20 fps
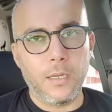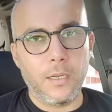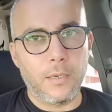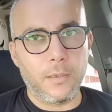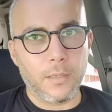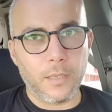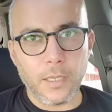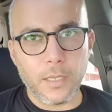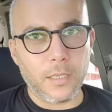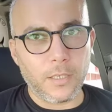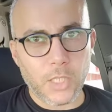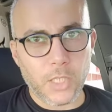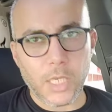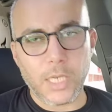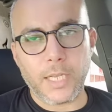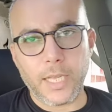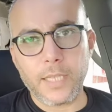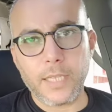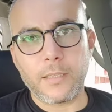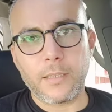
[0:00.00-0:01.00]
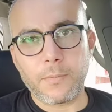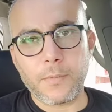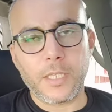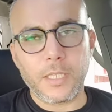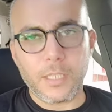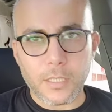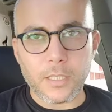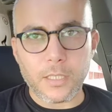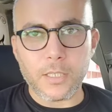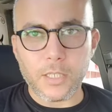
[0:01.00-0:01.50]
آه، شركات تبتدي
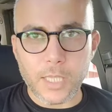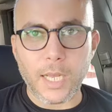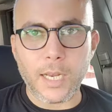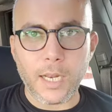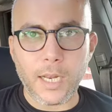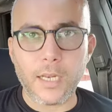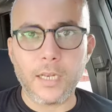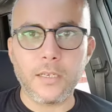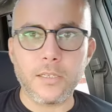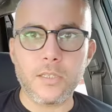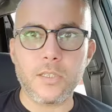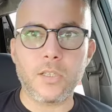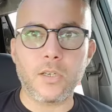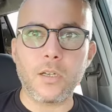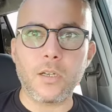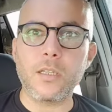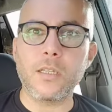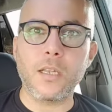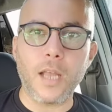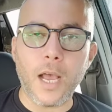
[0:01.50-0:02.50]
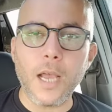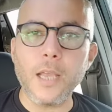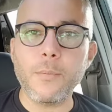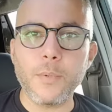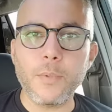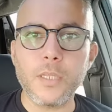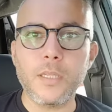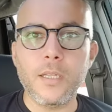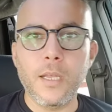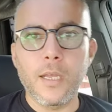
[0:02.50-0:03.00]
تشتغل على الاستيراد
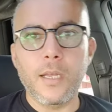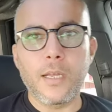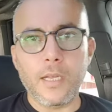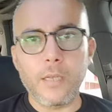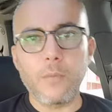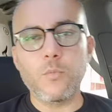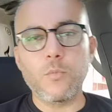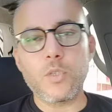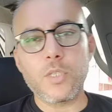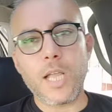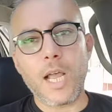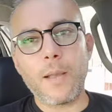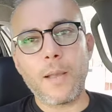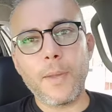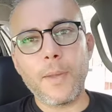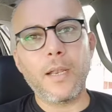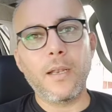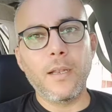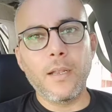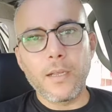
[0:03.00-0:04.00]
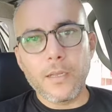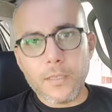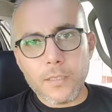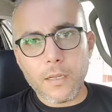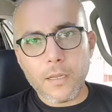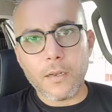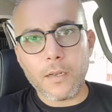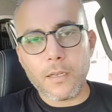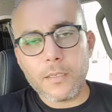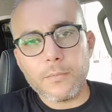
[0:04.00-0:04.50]
الهايبريد المستعمل
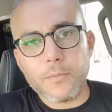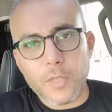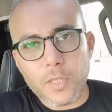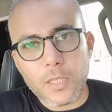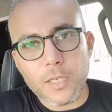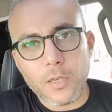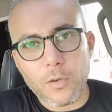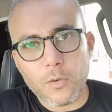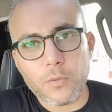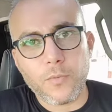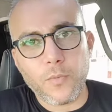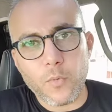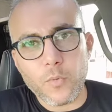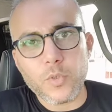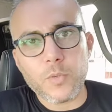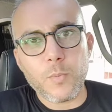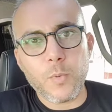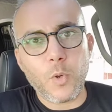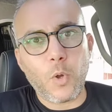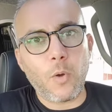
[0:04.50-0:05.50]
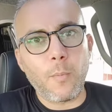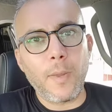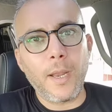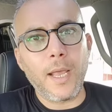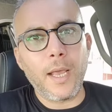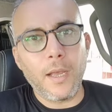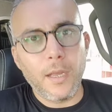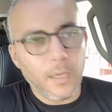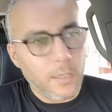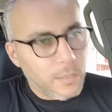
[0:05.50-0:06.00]
يلا نبتدي ناخد فلوس من عملاء
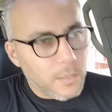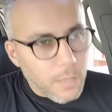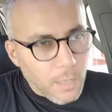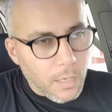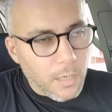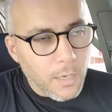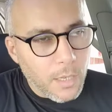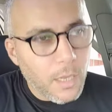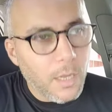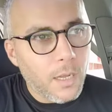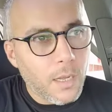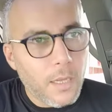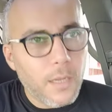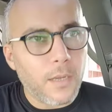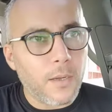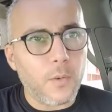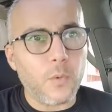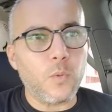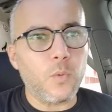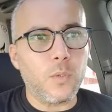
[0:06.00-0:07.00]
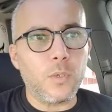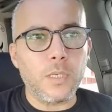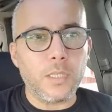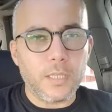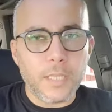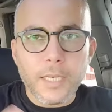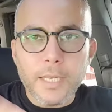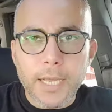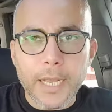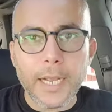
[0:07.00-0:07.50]
يلا
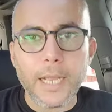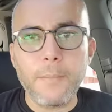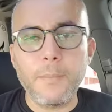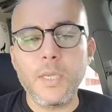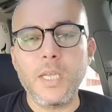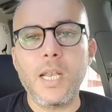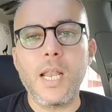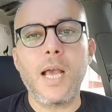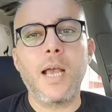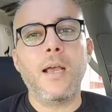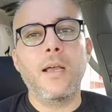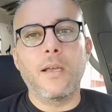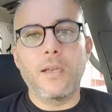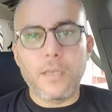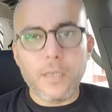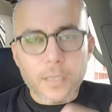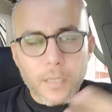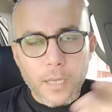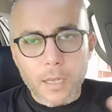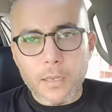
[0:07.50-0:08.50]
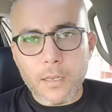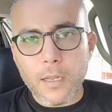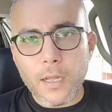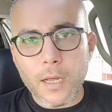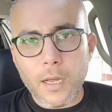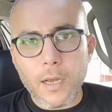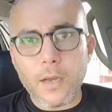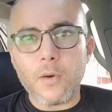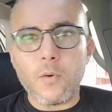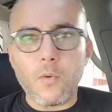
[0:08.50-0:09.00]
والدنيا جميله يلا
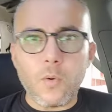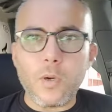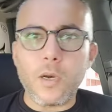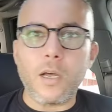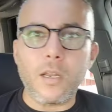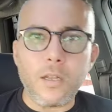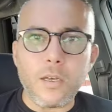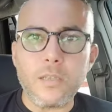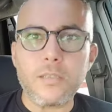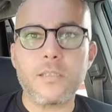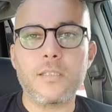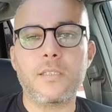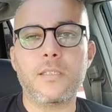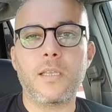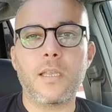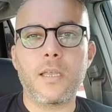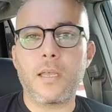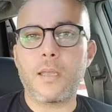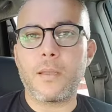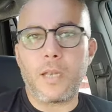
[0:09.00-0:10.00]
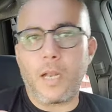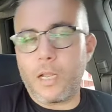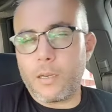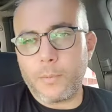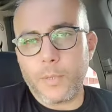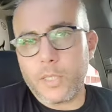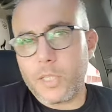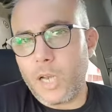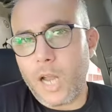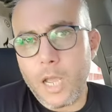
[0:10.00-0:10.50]
وخلاص آه،
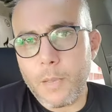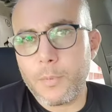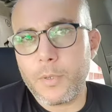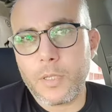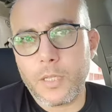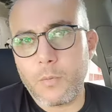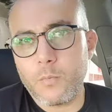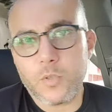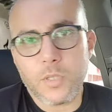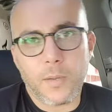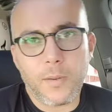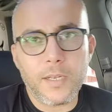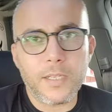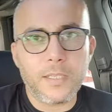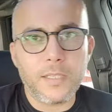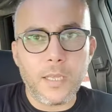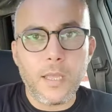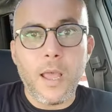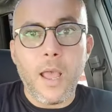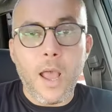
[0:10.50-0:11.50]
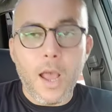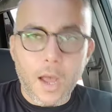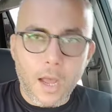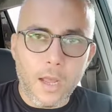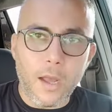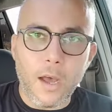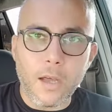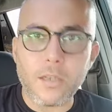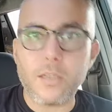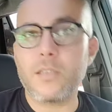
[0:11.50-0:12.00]
العربيات الهايبريد المستعمله دي
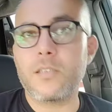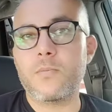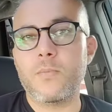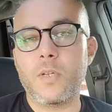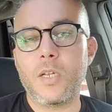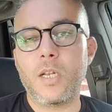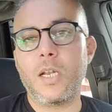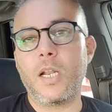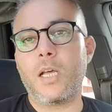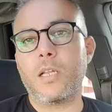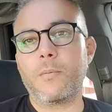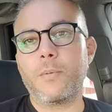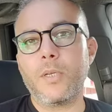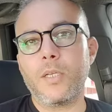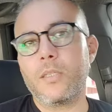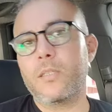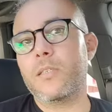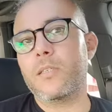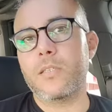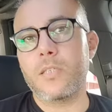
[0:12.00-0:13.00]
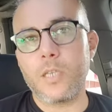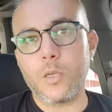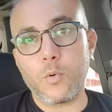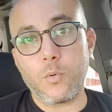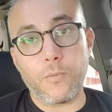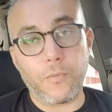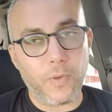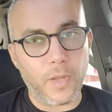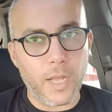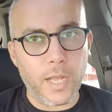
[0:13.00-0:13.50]
آه، ارخص من العربيات الزيرو
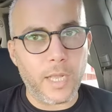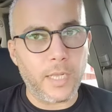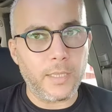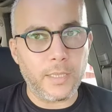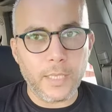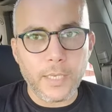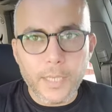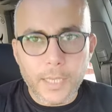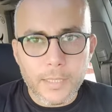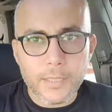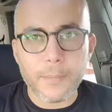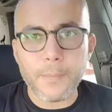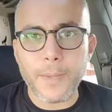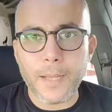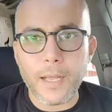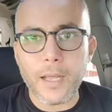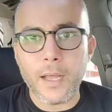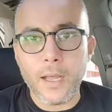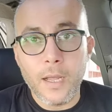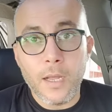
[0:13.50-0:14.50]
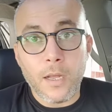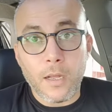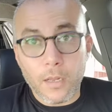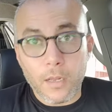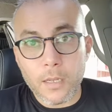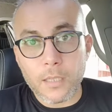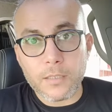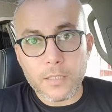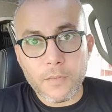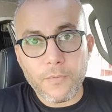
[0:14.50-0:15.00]
فالدنيا هتبقى
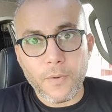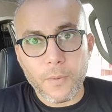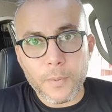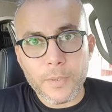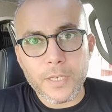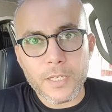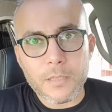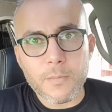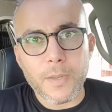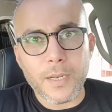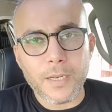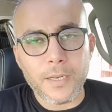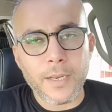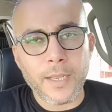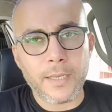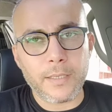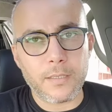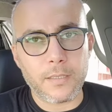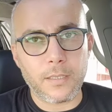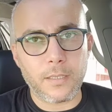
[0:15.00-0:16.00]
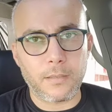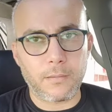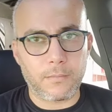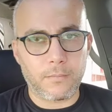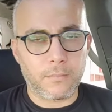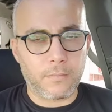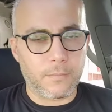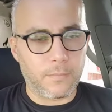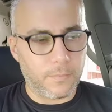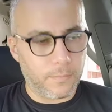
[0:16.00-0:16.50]
لطيفه بالنسبه للناس
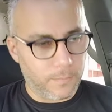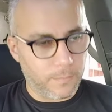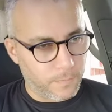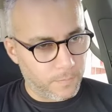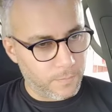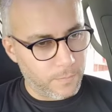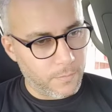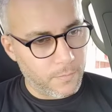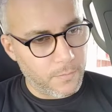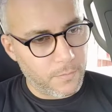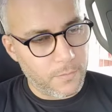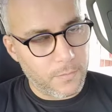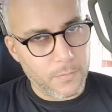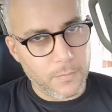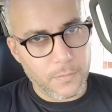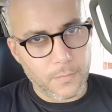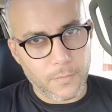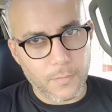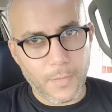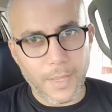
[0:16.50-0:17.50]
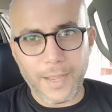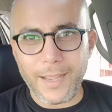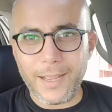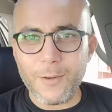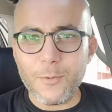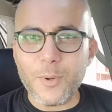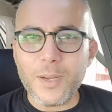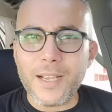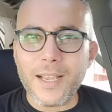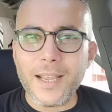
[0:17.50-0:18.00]
حلو
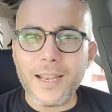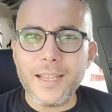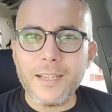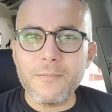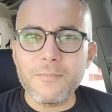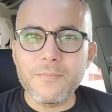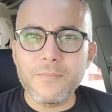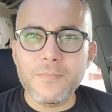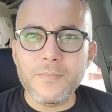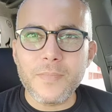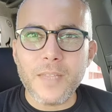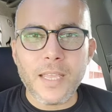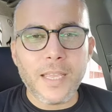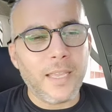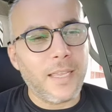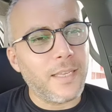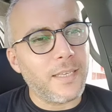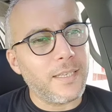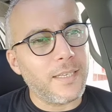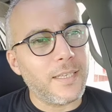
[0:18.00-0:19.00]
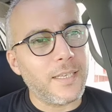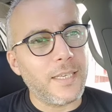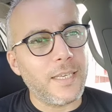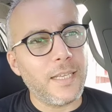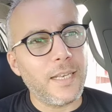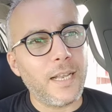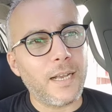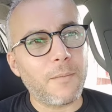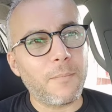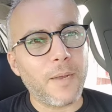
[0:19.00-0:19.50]
الكلام يجي
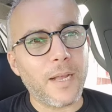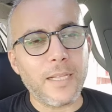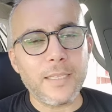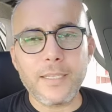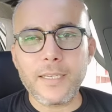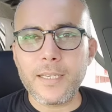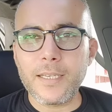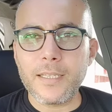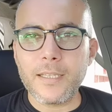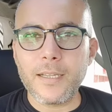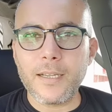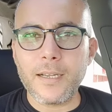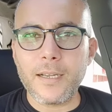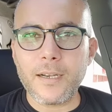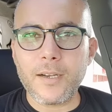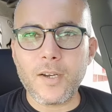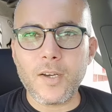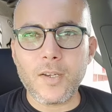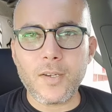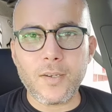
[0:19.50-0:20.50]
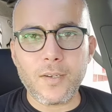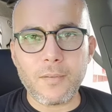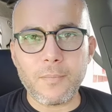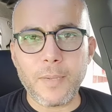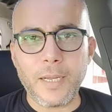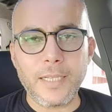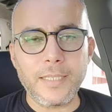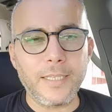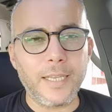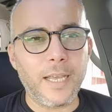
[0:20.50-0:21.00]
لك بعد كده قرار
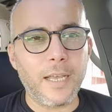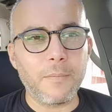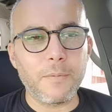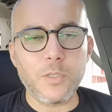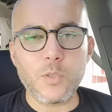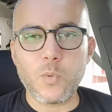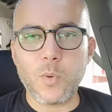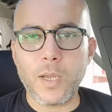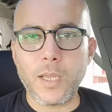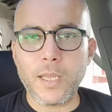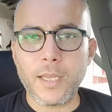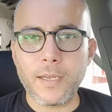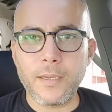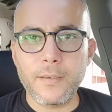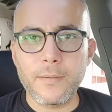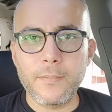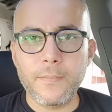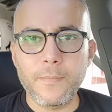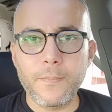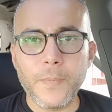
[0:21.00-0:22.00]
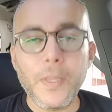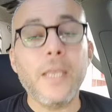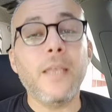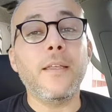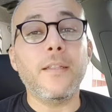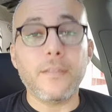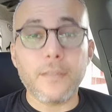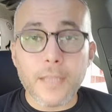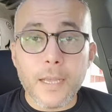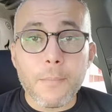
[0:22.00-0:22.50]
بعديها بشوية
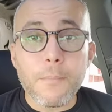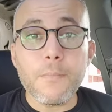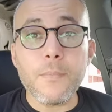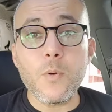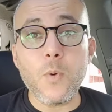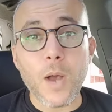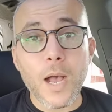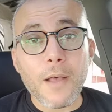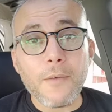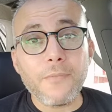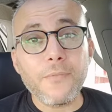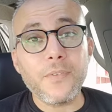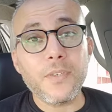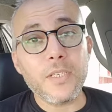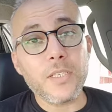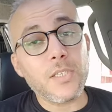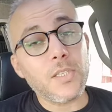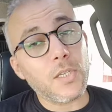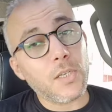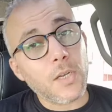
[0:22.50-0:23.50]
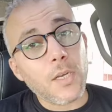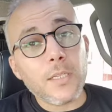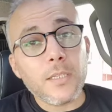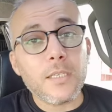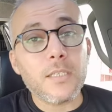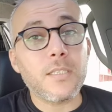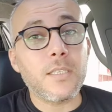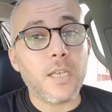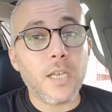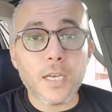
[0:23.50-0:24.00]
تم وقف استيراد
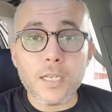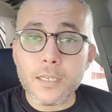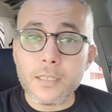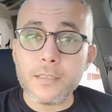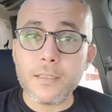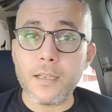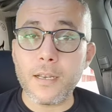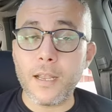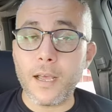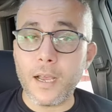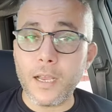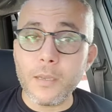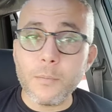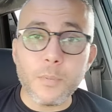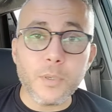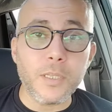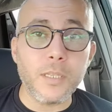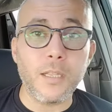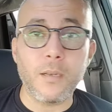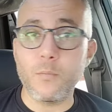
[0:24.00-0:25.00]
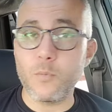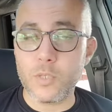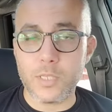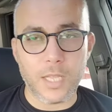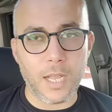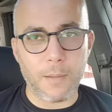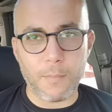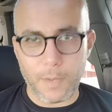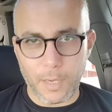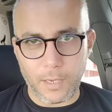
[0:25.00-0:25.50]
السيارات الهايبريد
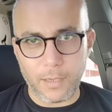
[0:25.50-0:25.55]
المستعملة